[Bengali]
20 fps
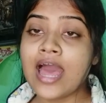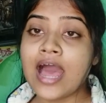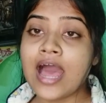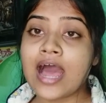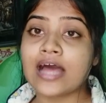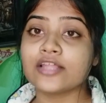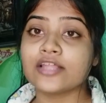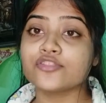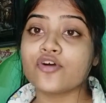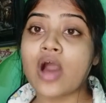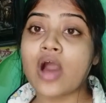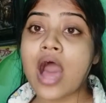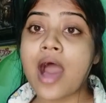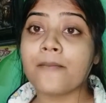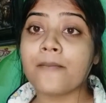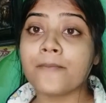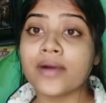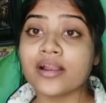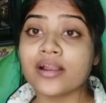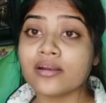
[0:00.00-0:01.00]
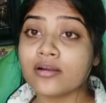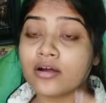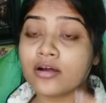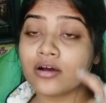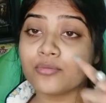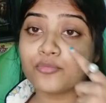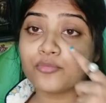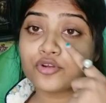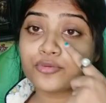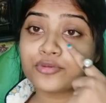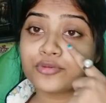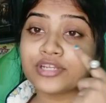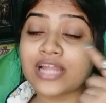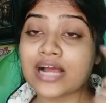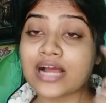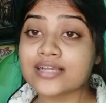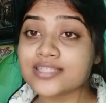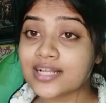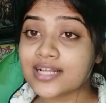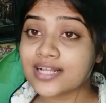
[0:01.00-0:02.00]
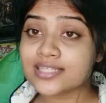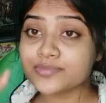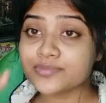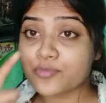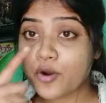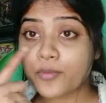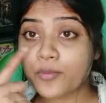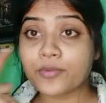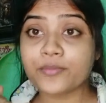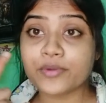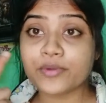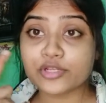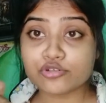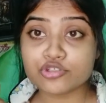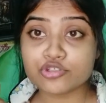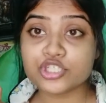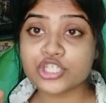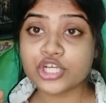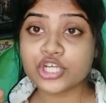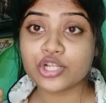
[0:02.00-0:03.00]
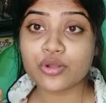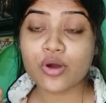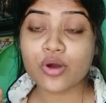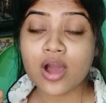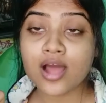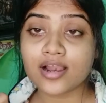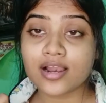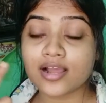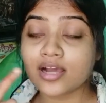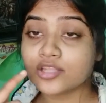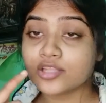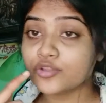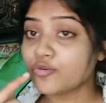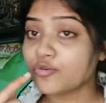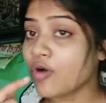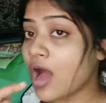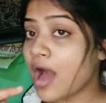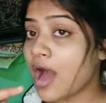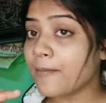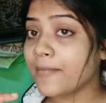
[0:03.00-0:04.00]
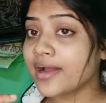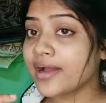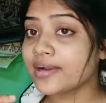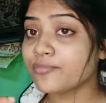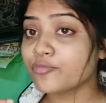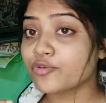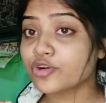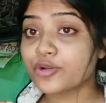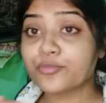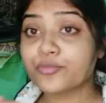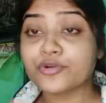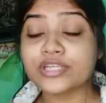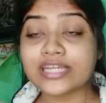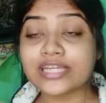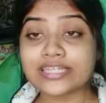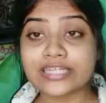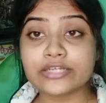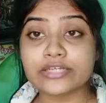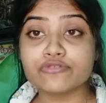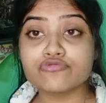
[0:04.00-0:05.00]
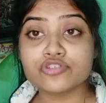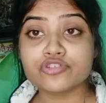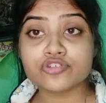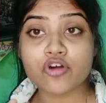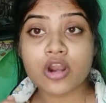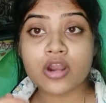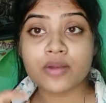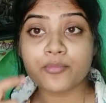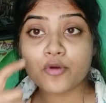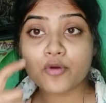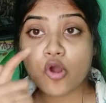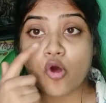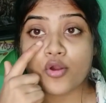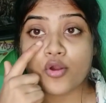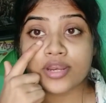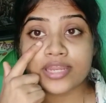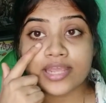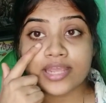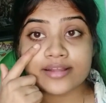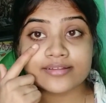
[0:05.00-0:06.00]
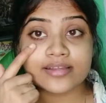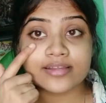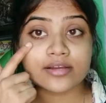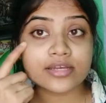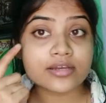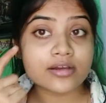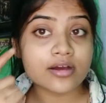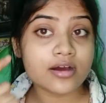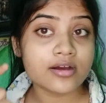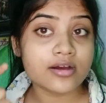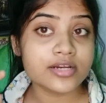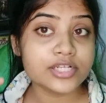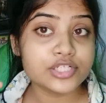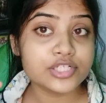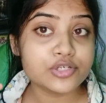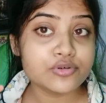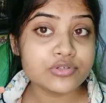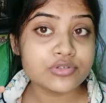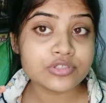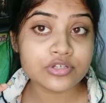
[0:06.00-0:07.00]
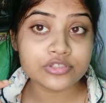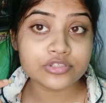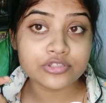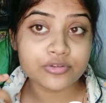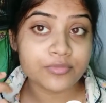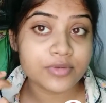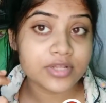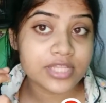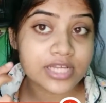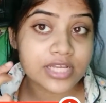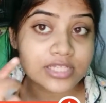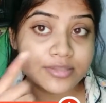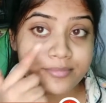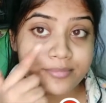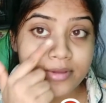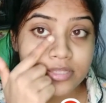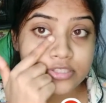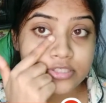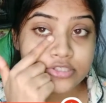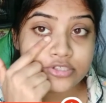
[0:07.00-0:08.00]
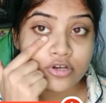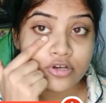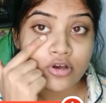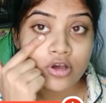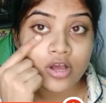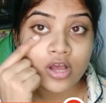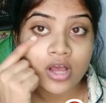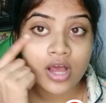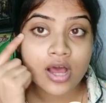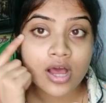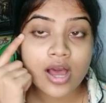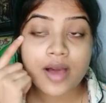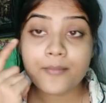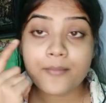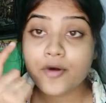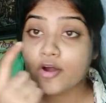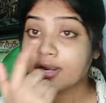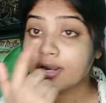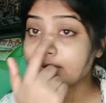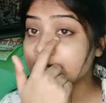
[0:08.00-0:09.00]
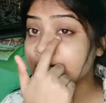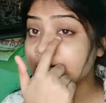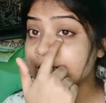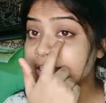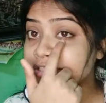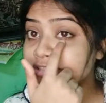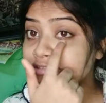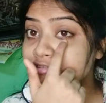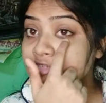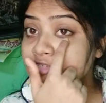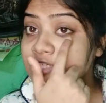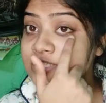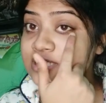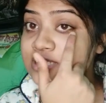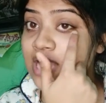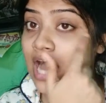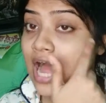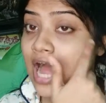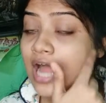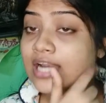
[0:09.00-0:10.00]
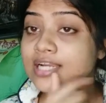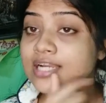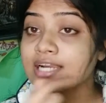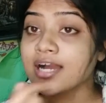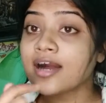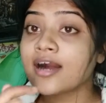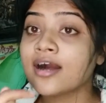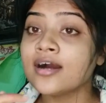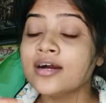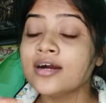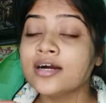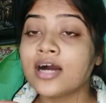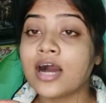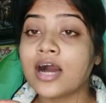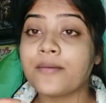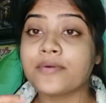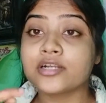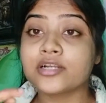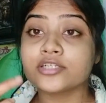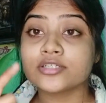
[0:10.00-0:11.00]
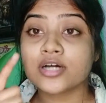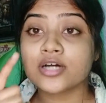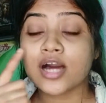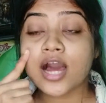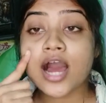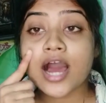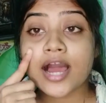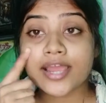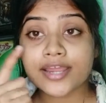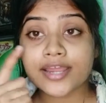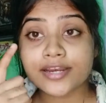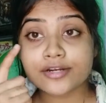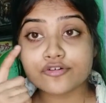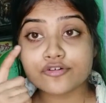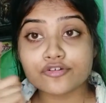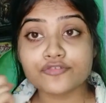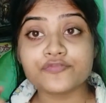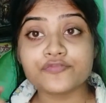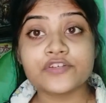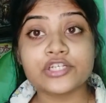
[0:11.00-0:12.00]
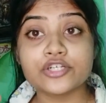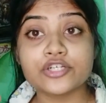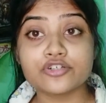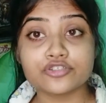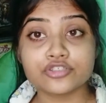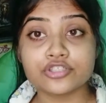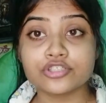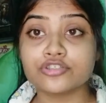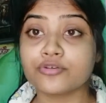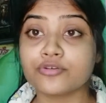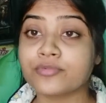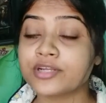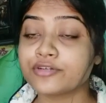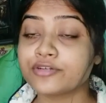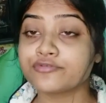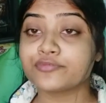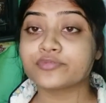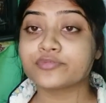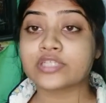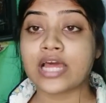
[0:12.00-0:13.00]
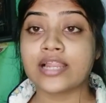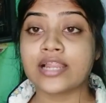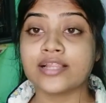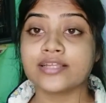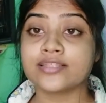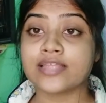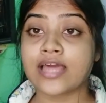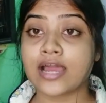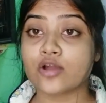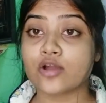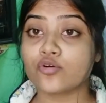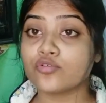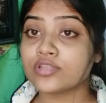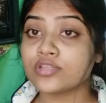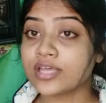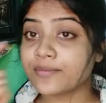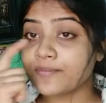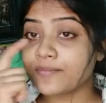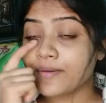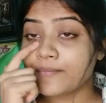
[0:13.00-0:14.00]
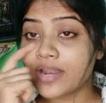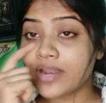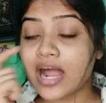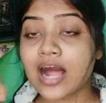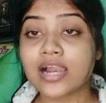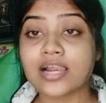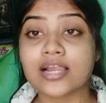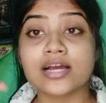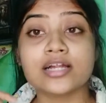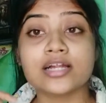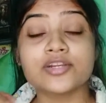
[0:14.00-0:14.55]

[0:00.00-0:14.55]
অ্যান্ড তো আমার মোটামুটি ডার্ক সার্কেলস প্রবলেম একটু ছিল হালকা তো আমার মোটামুটি এটা ইউজ করার পর অনেকটা রিডিউস হয়েছে তোমরা দেখতে পাচ্ছ আমার অনেকটা রিডিউস হয়েছে হালকা আবার আগের কোনো ভিডিও যদি তোমরা ইউটিউব চ্যানেলে দেখো দেখবে আমার হালকা